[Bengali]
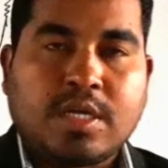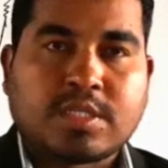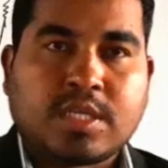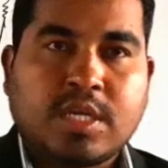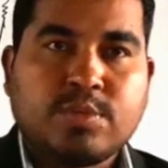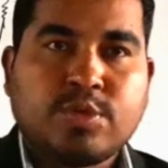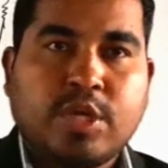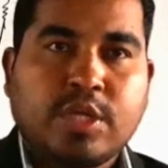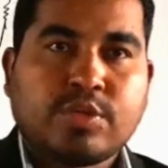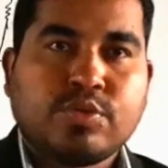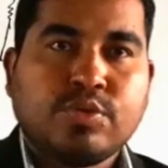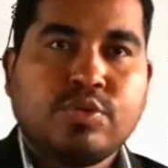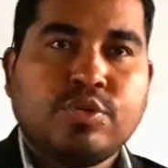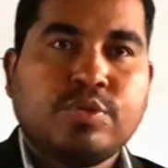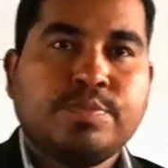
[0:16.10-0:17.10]
আসসালামু
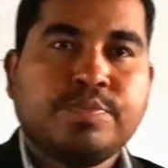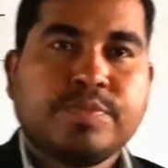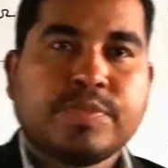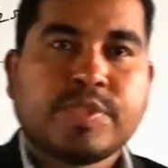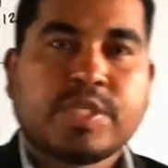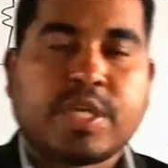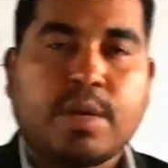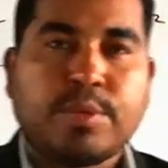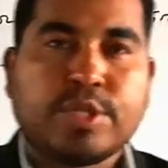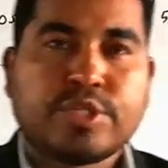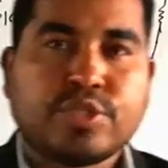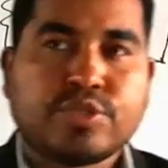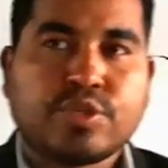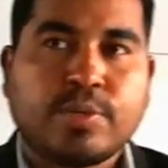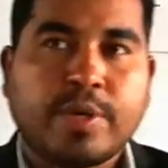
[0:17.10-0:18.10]
আলাইকুম কেমন
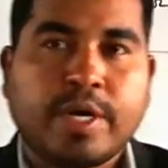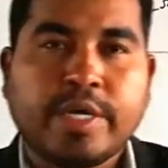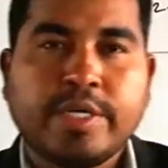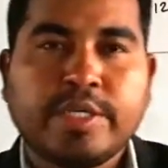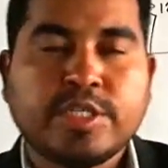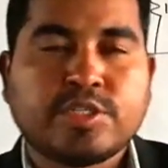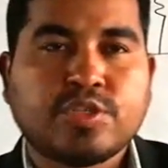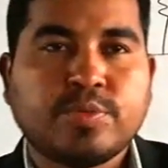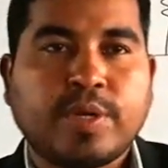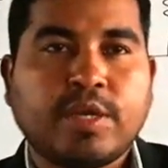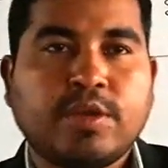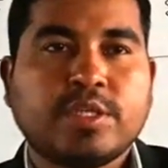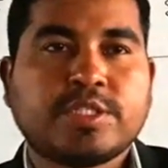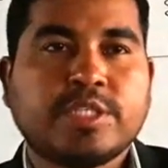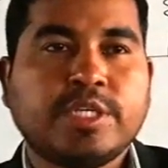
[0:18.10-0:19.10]
আছেন সবাই নিশ্চয়ই
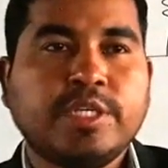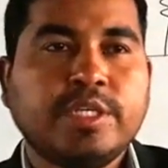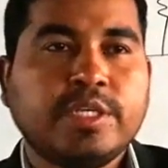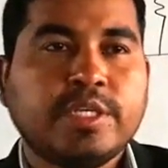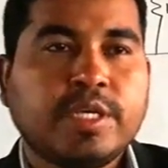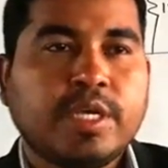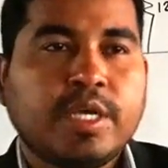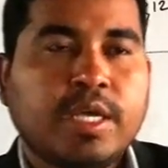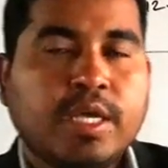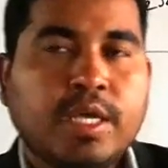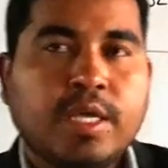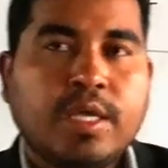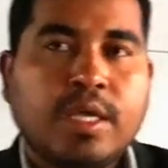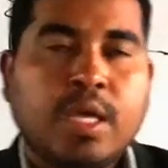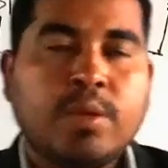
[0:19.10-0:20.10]
ভালো আছেন
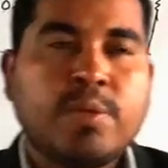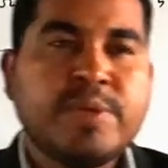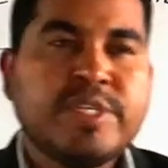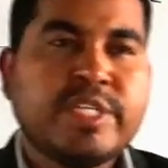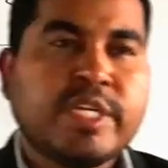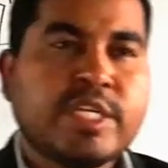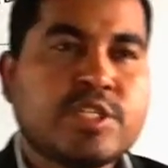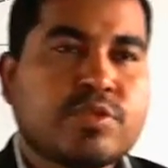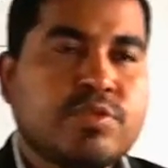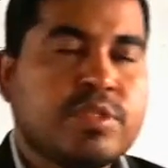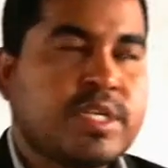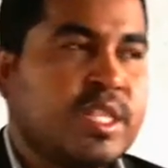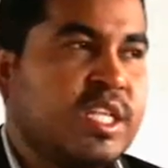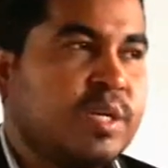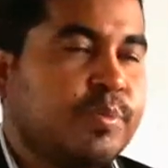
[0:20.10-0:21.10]
এভাবে নিজের
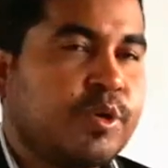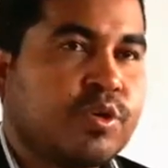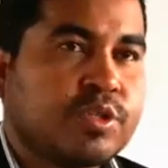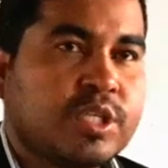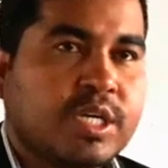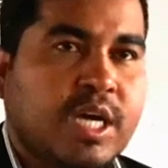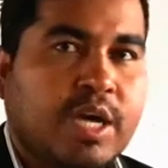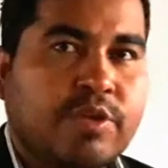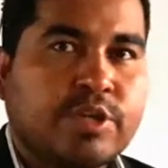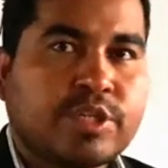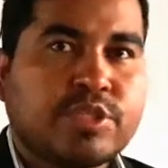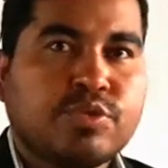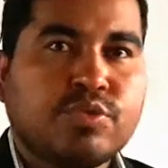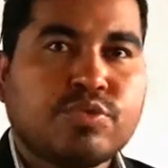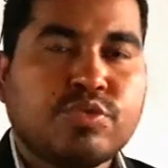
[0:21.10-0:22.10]
স্কুল চ্যানেলের পক্ষ থেকে আরও
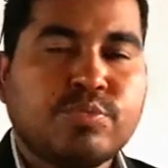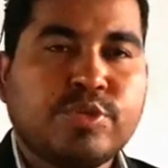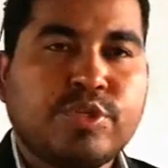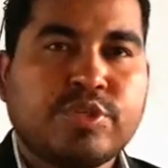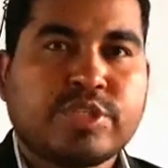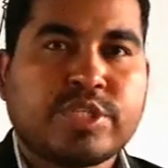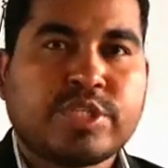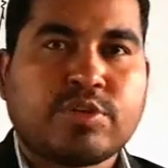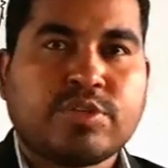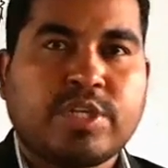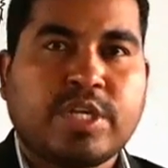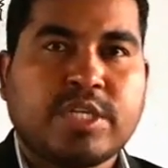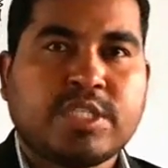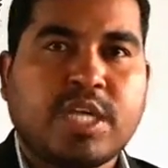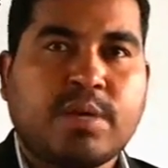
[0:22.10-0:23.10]
একটি নতুন ভিডিওতে স্বাগত
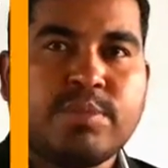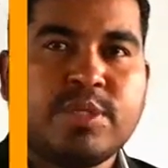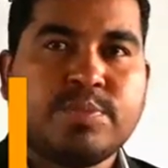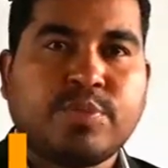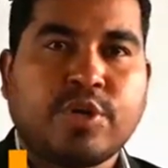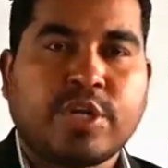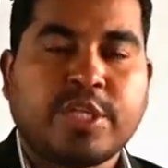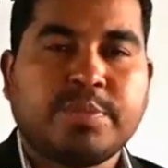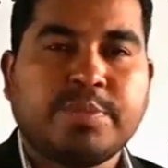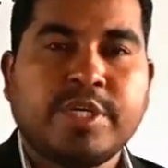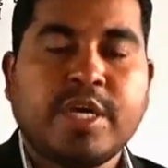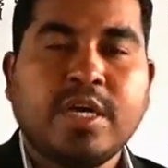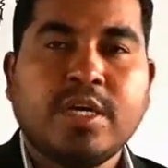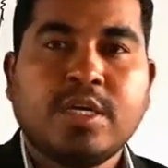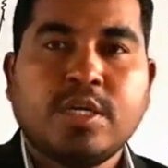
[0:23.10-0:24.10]
জানাচ্ছি আমি ফরহাদ
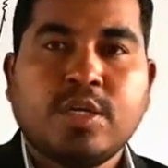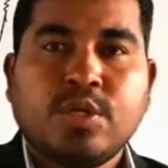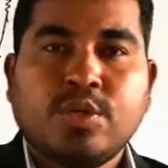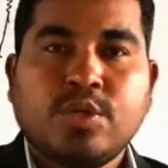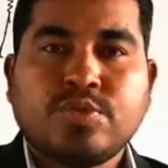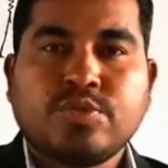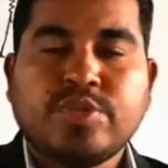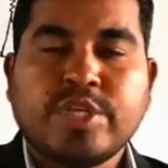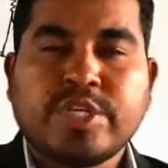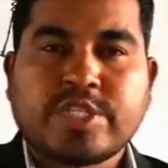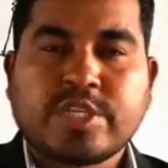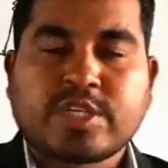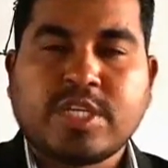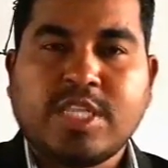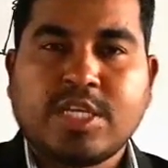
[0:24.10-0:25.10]
মিয়া জুনিয়ার
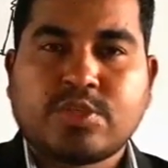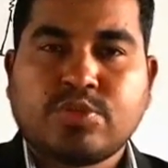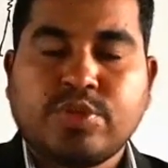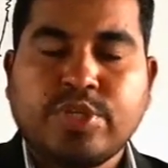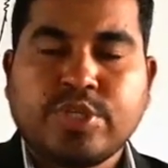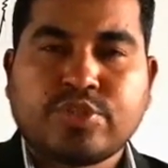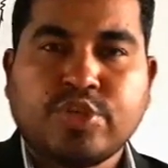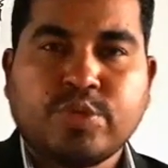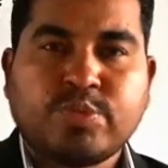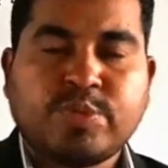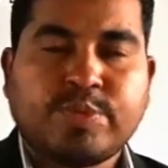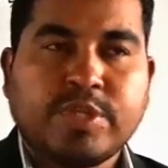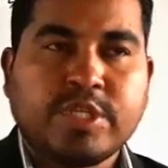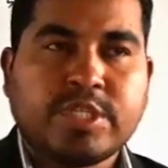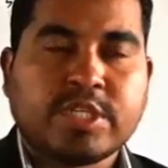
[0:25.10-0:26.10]
স্টেট ইলেকট্রনিক
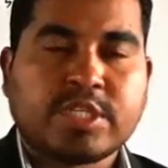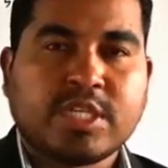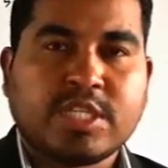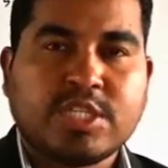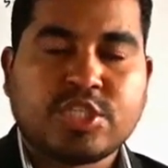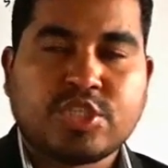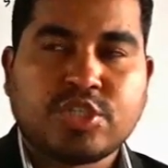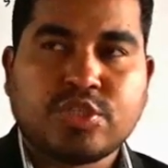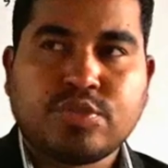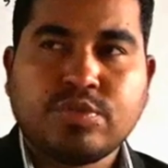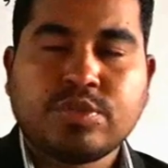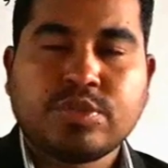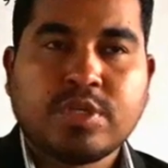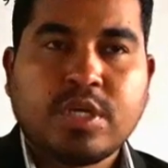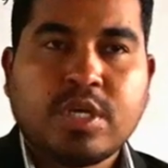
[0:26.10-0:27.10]
শরীরপুর পলিটেকনিক
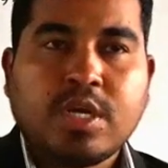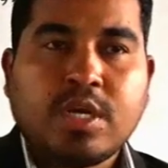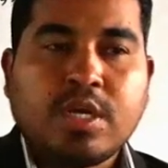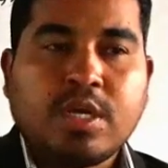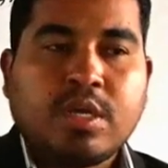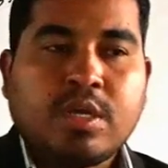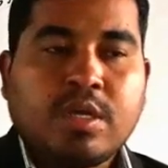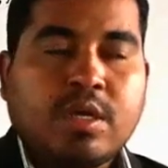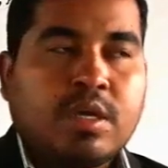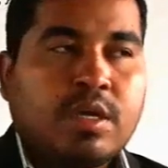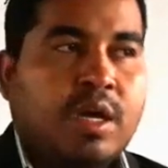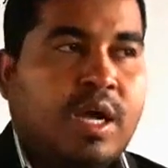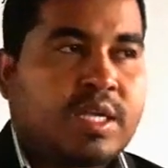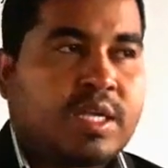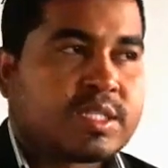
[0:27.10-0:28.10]
ইনস্টিটিউট
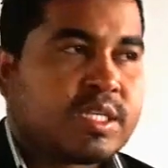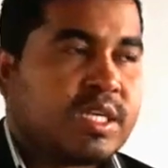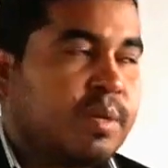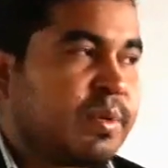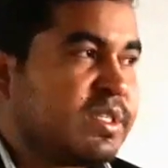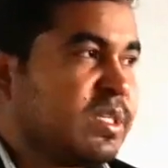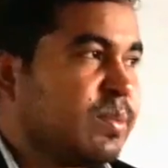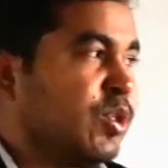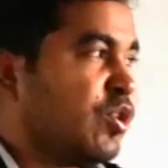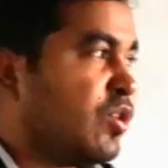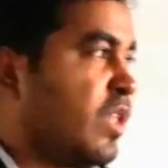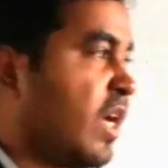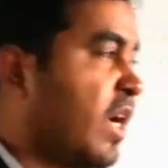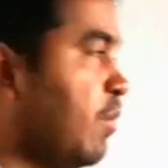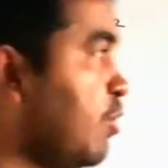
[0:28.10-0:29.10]
আজকে আমরা যে
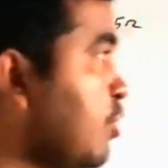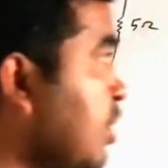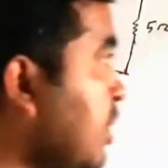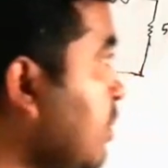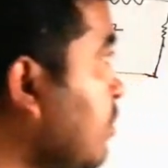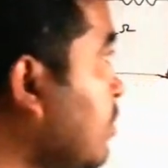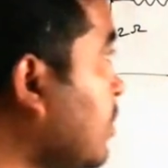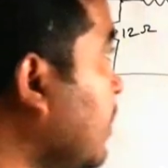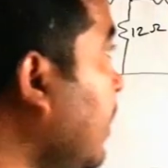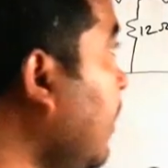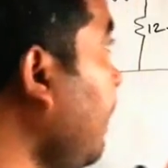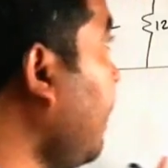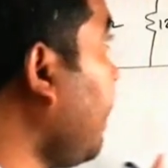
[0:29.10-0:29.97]
ভিডিওটি দেখাবো সেটি হচ্ছে